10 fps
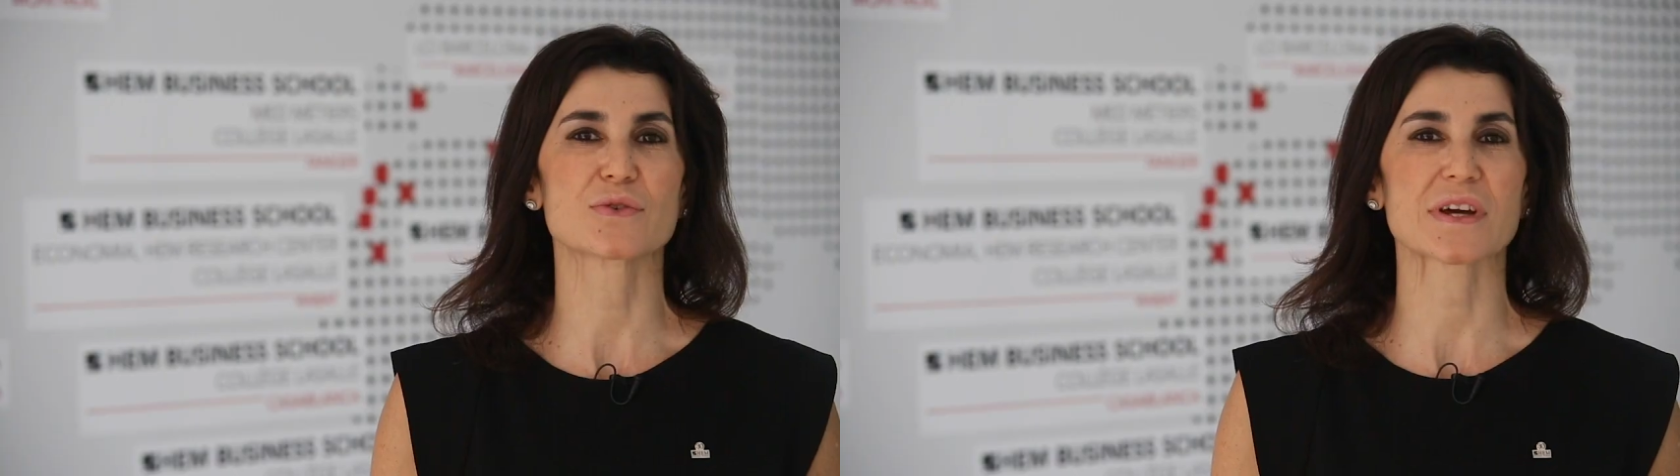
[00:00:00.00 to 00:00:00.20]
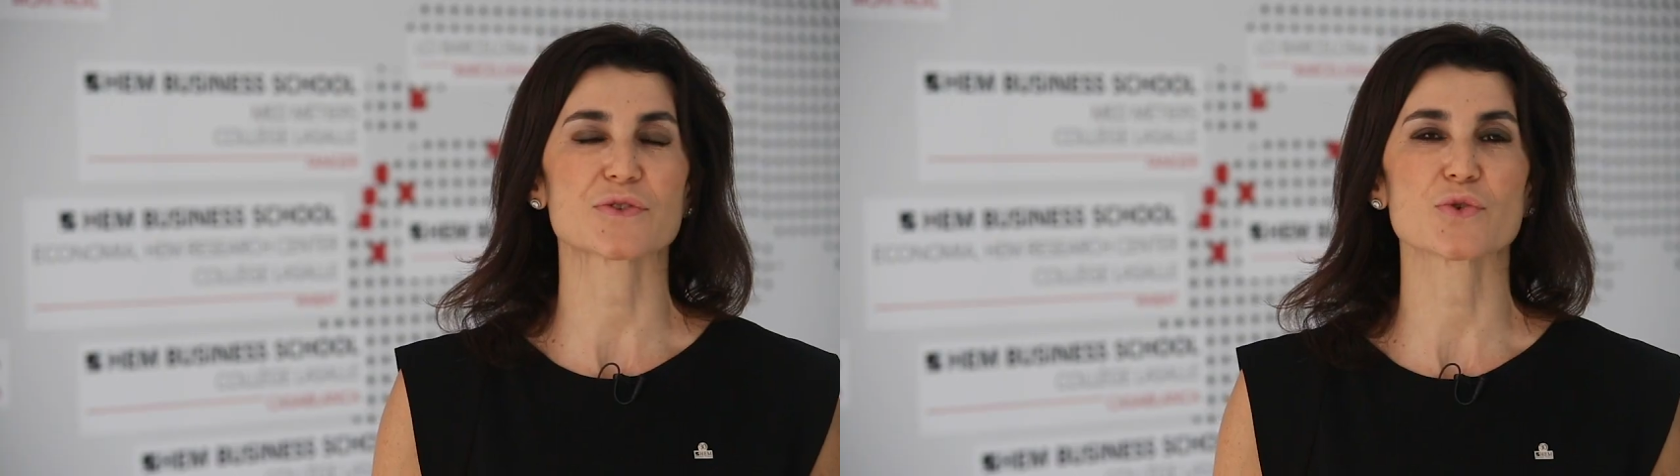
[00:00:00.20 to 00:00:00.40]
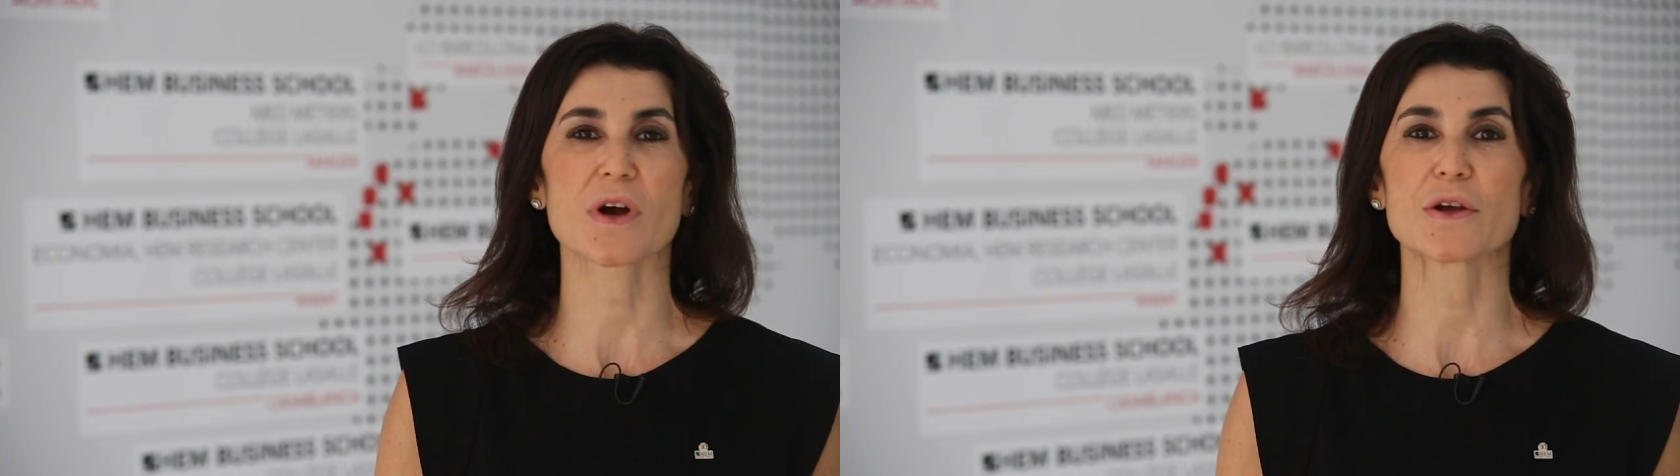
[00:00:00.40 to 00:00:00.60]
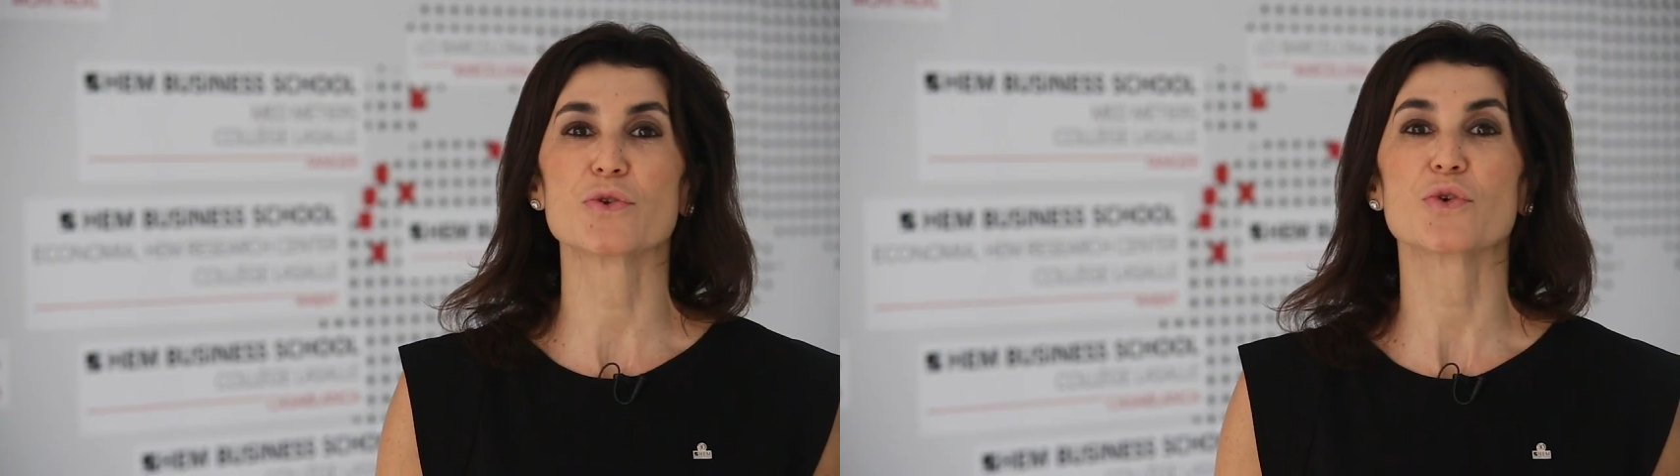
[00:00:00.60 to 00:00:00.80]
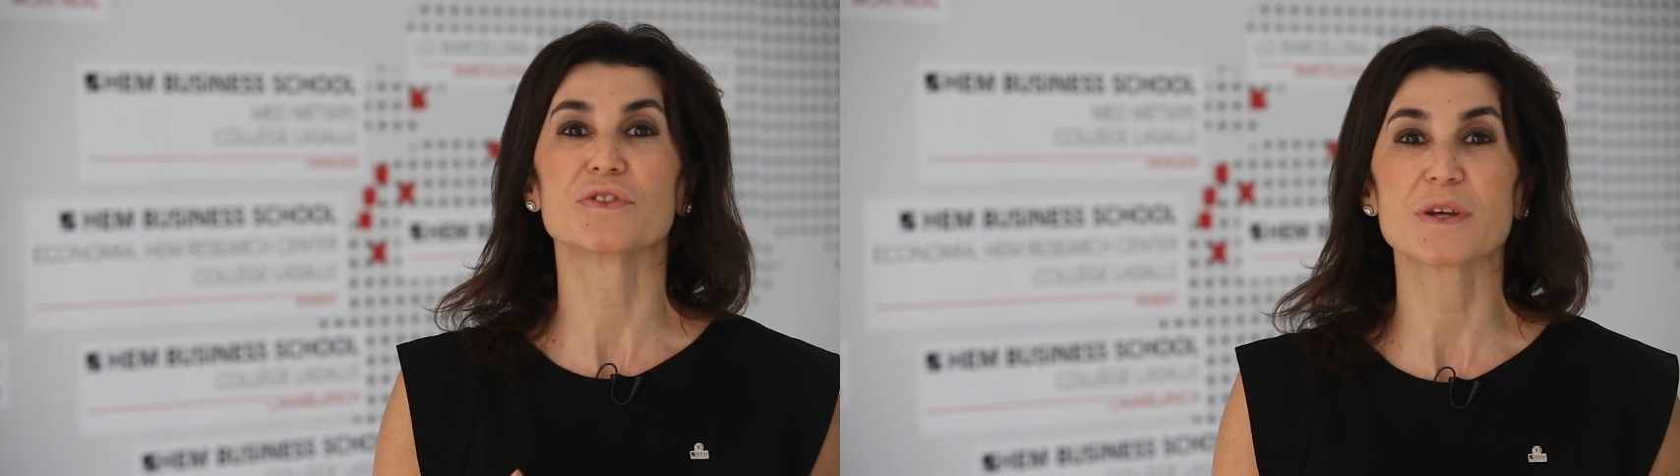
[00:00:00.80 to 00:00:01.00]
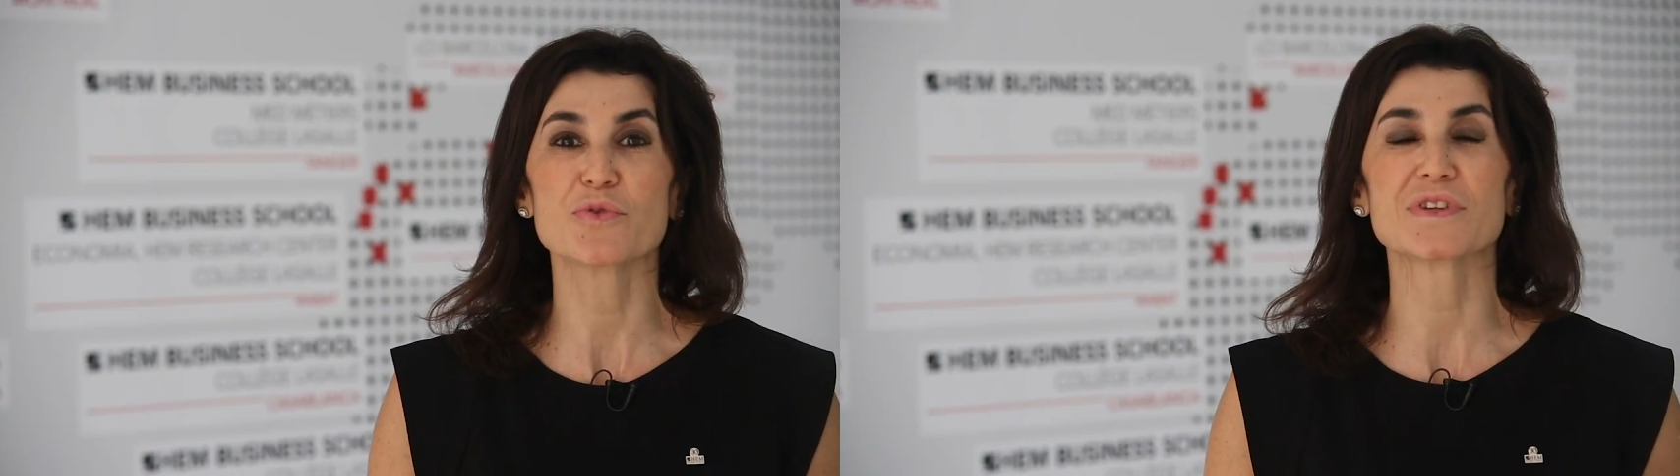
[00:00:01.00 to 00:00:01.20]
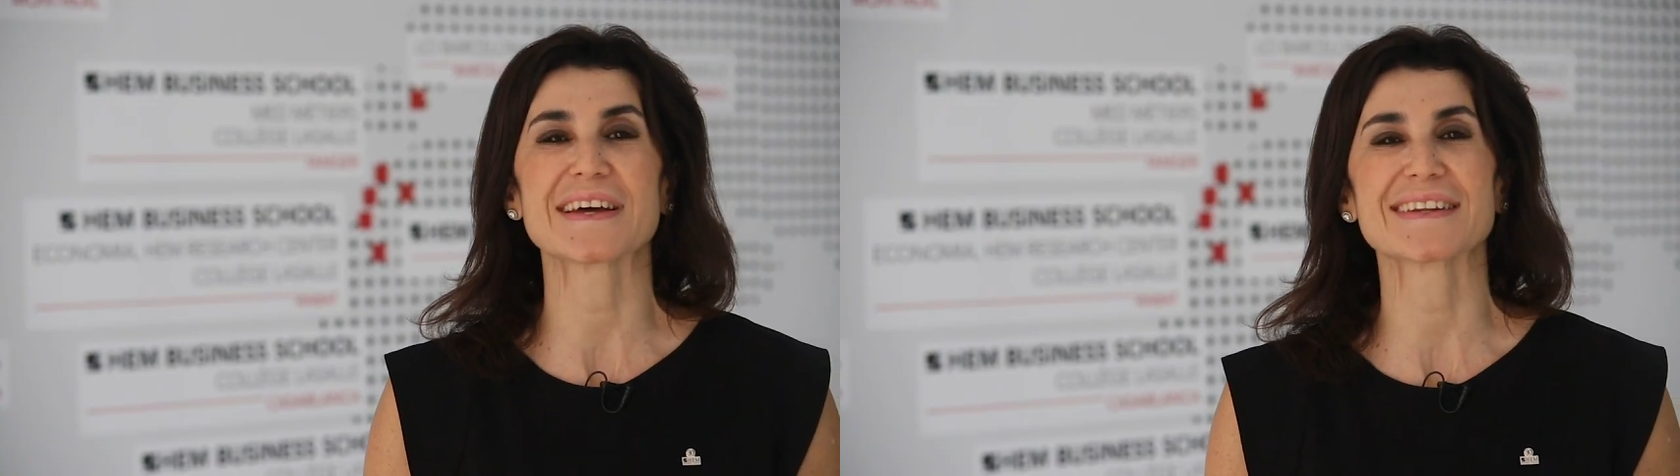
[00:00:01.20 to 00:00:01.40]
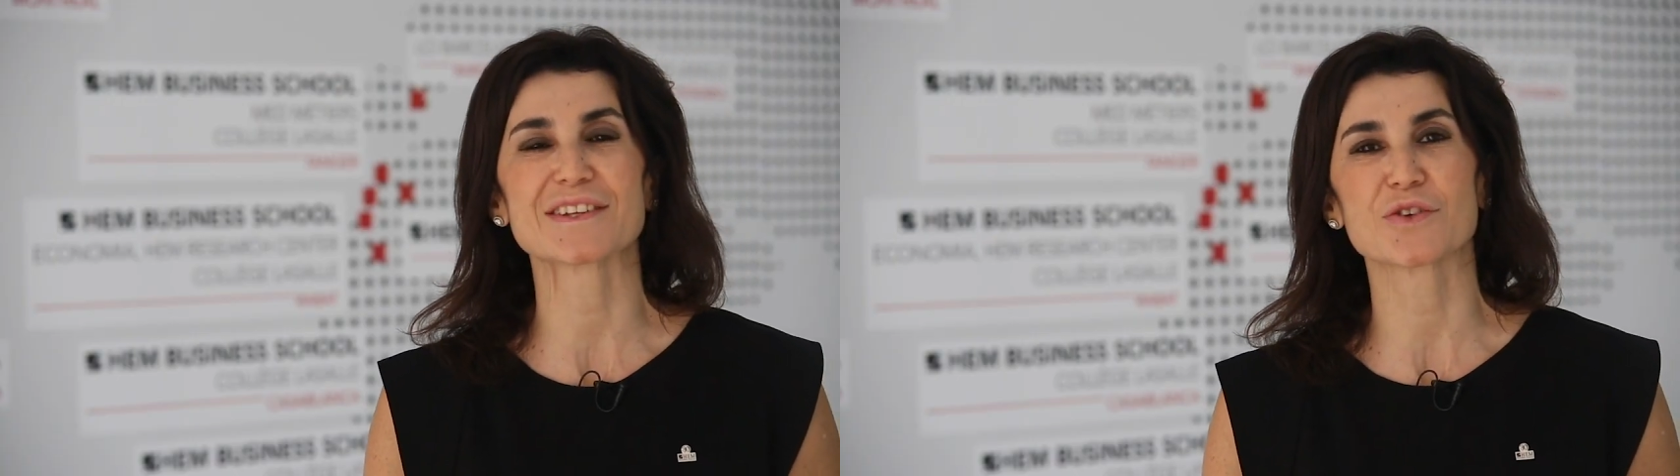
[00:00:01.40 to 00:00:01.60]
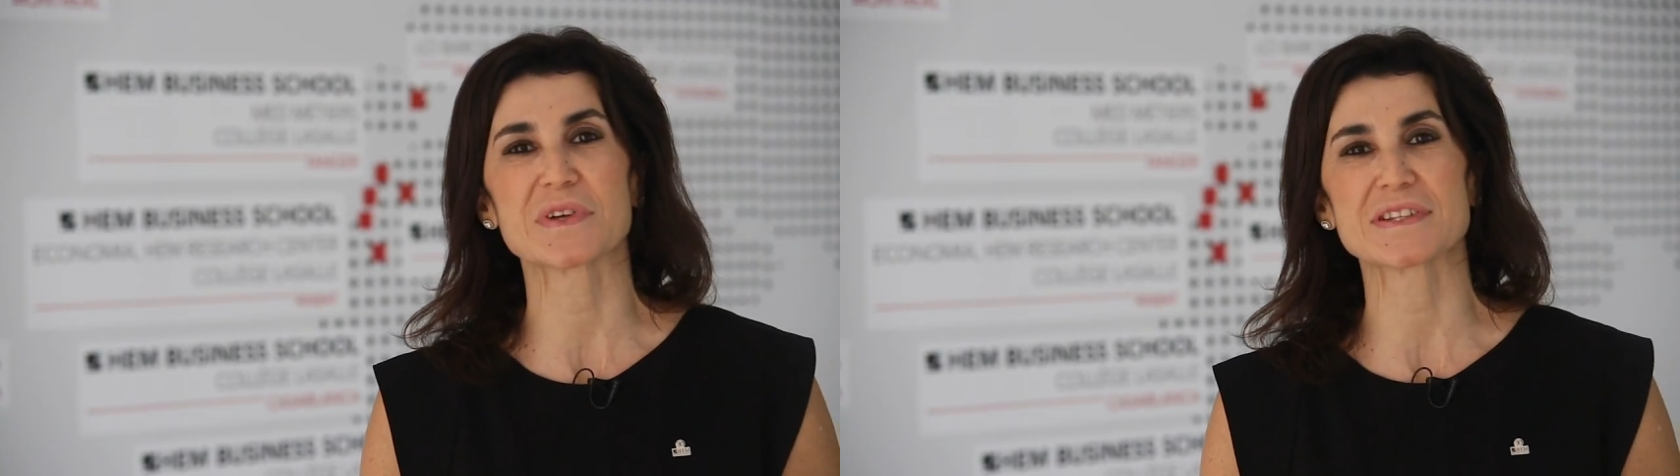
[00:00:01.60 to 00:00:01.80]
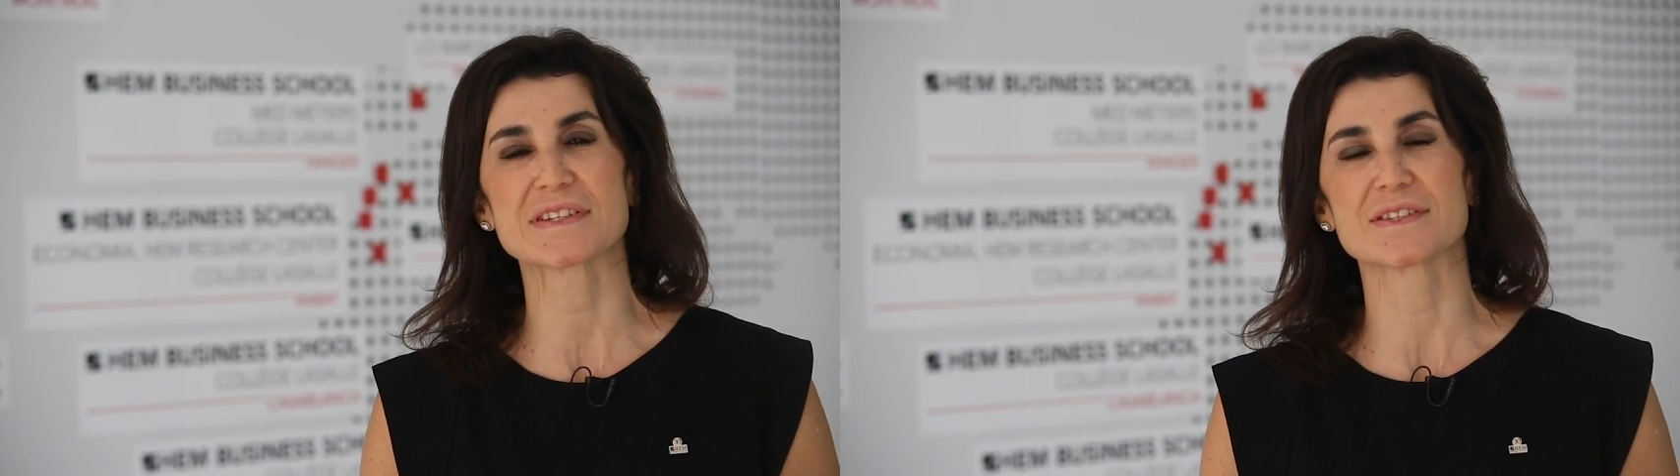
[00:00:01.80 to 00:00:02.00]
Éducation a eu lieu au début de l'année
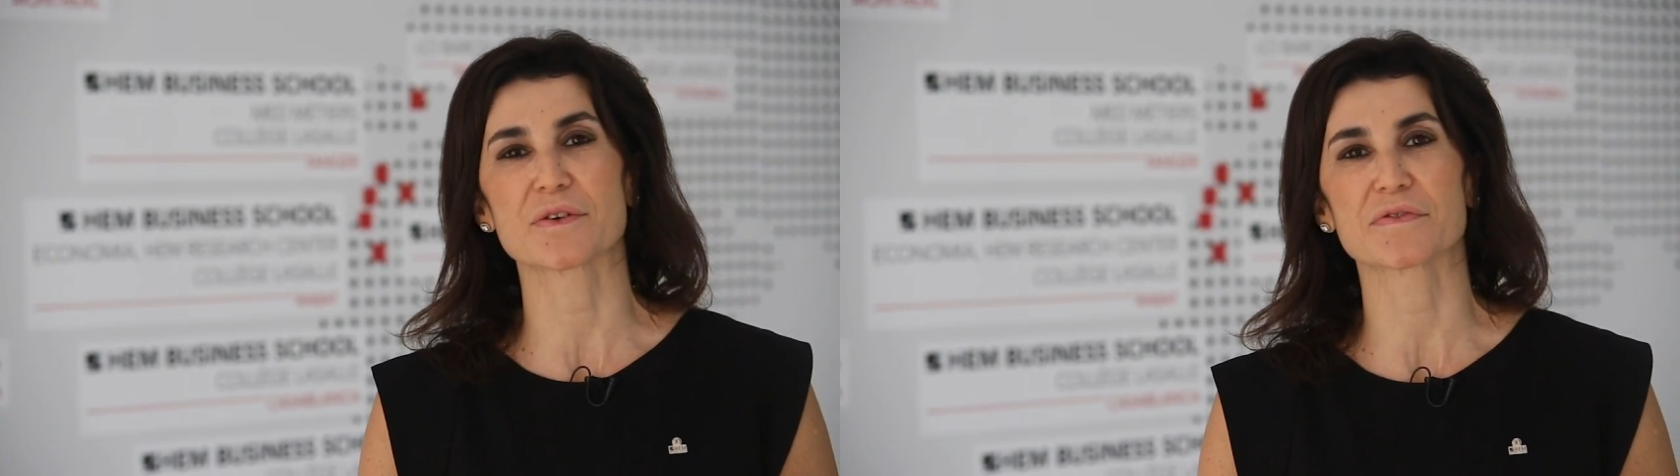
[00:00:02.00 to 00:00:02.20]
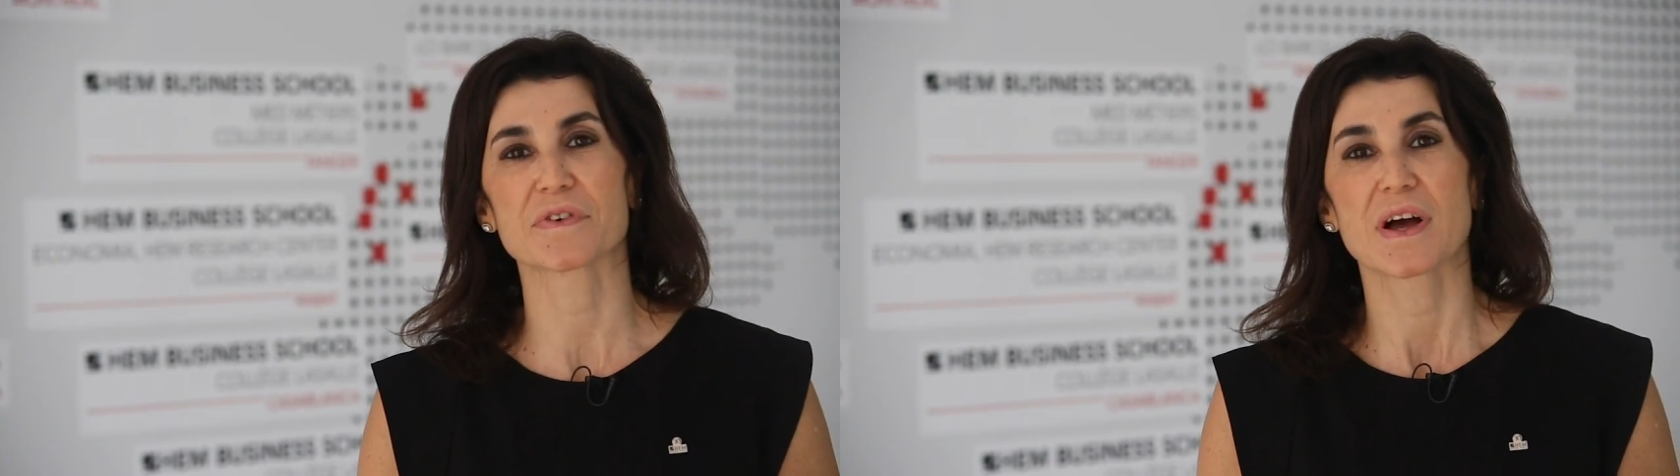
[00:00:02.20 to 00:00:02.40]
2019.